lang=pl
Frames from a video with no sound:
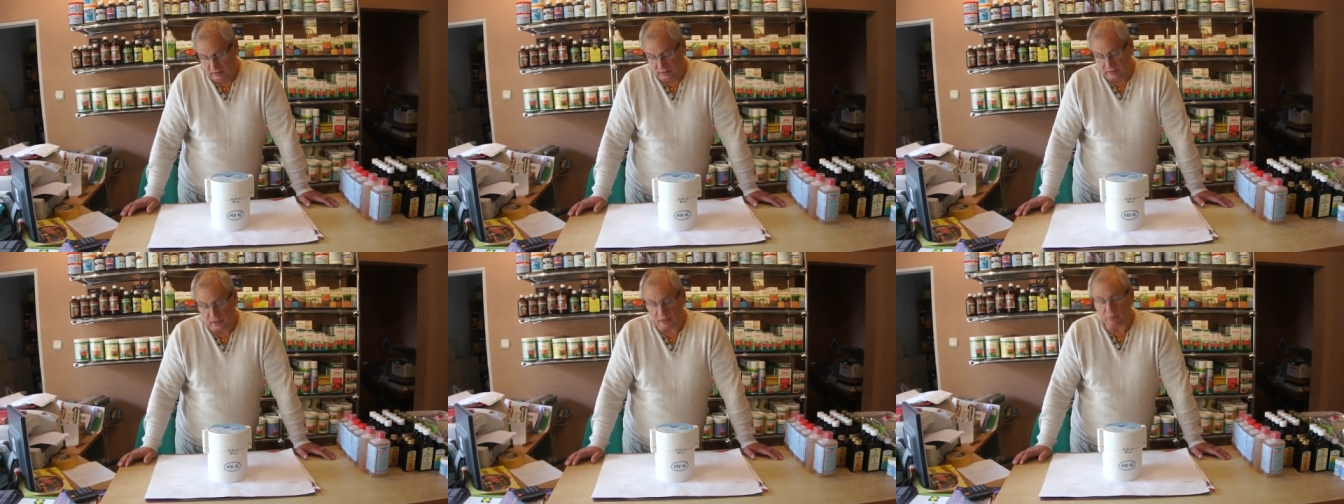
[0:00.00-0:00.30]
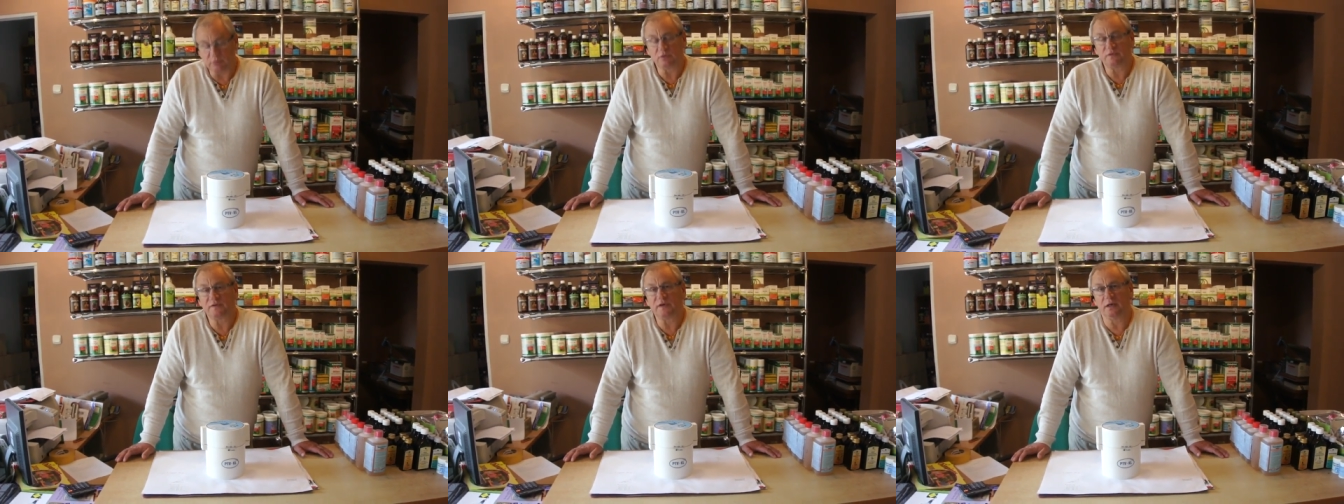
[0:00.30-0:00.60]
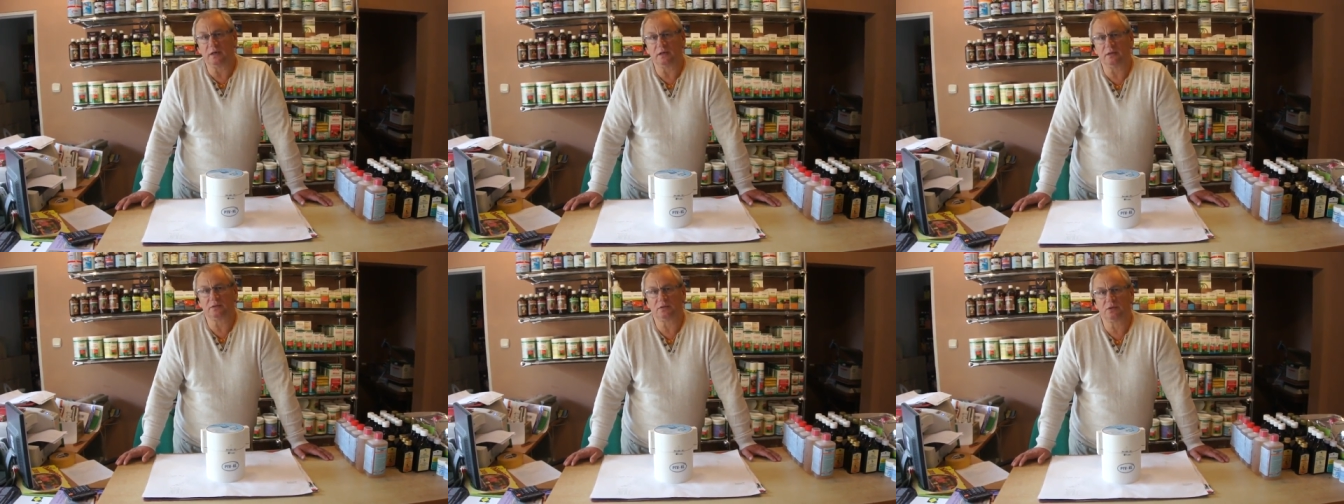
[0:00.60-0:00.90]
ale jak
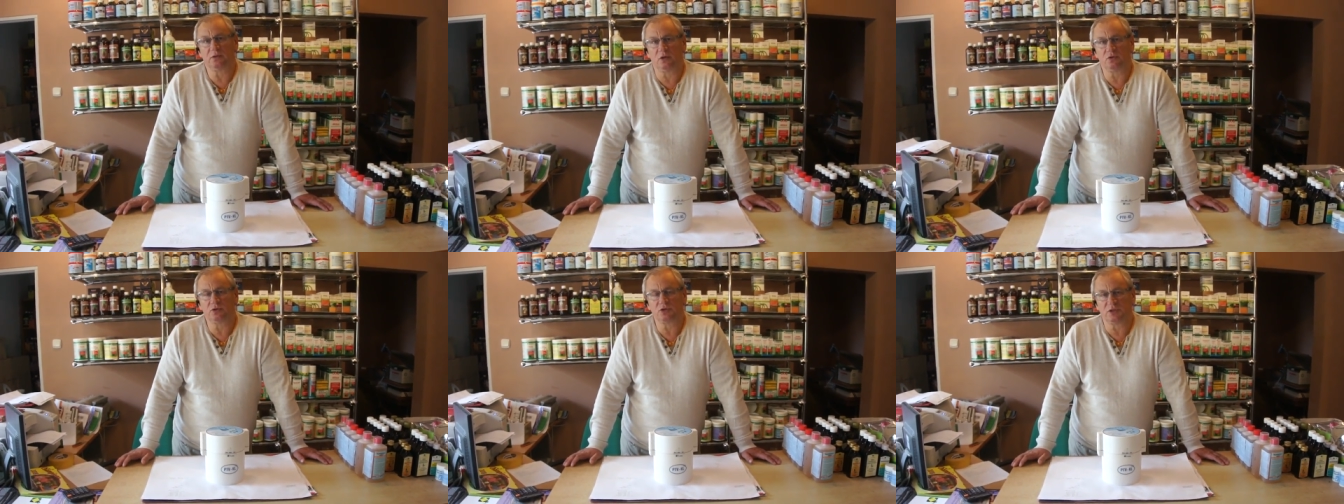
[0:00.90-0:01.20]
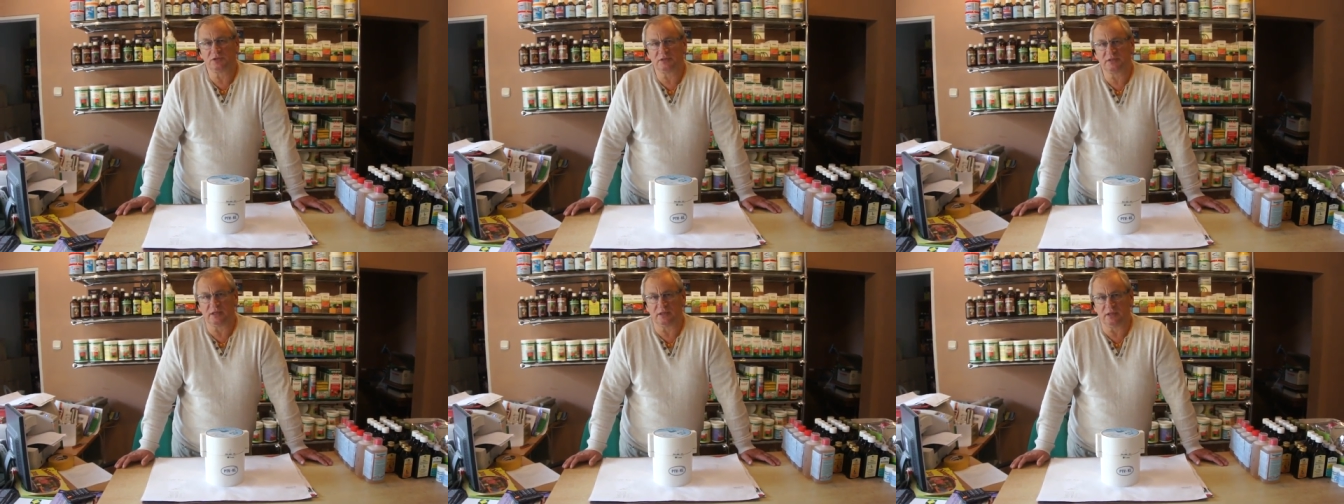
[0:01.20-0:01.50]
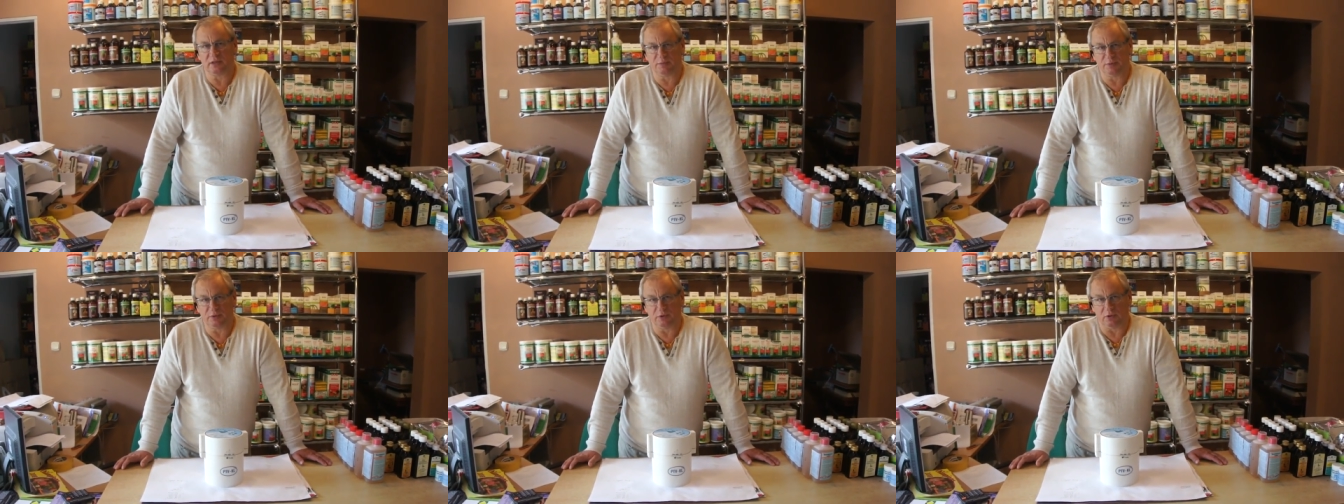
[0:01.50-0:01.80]
mówię, to
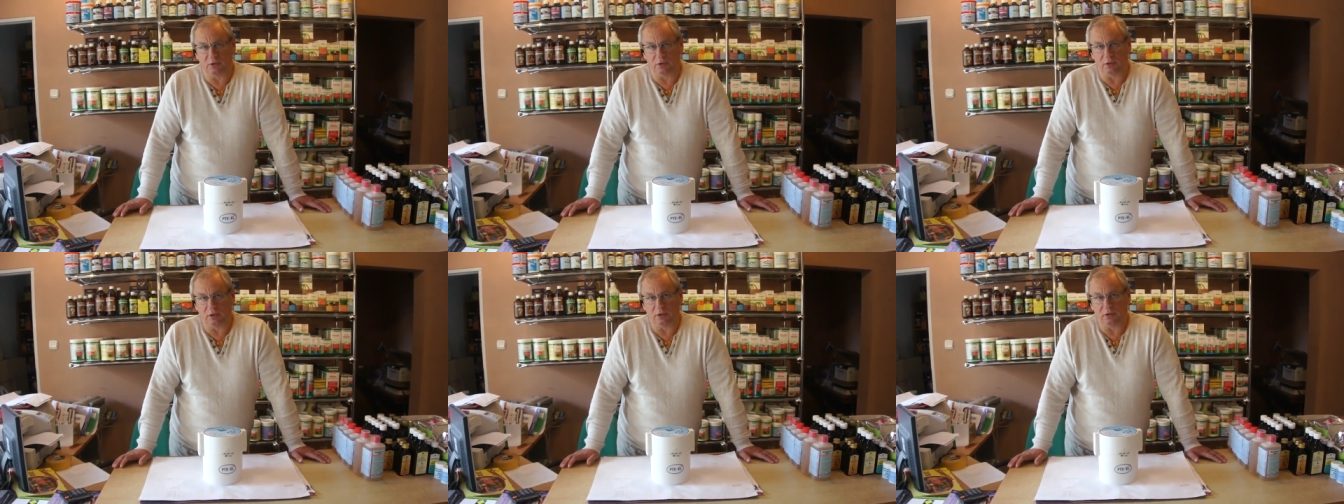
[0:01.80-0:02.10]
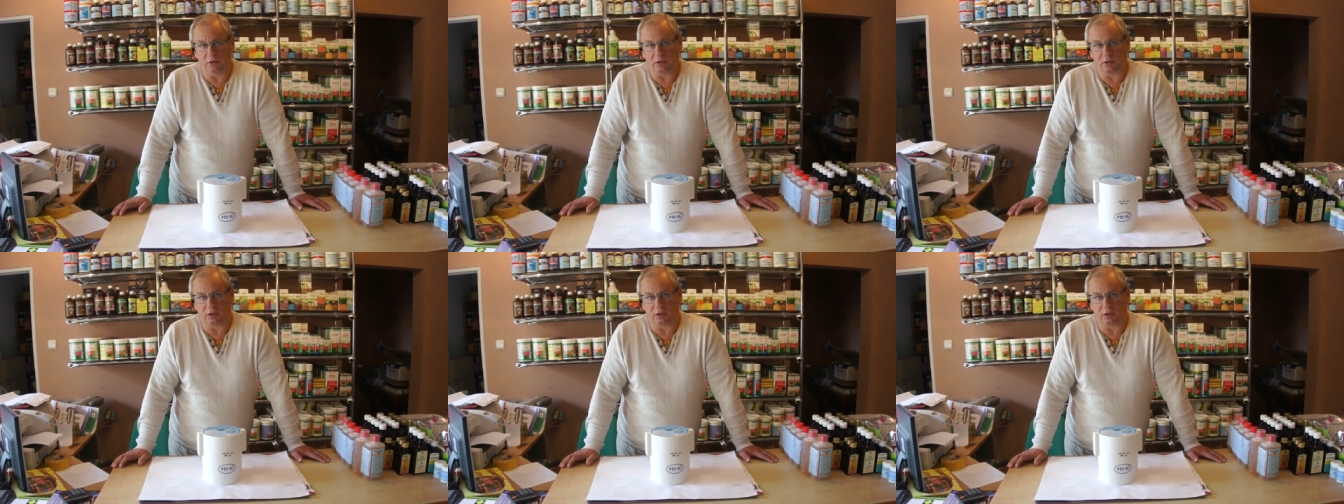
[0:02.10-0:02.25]
urządzenie było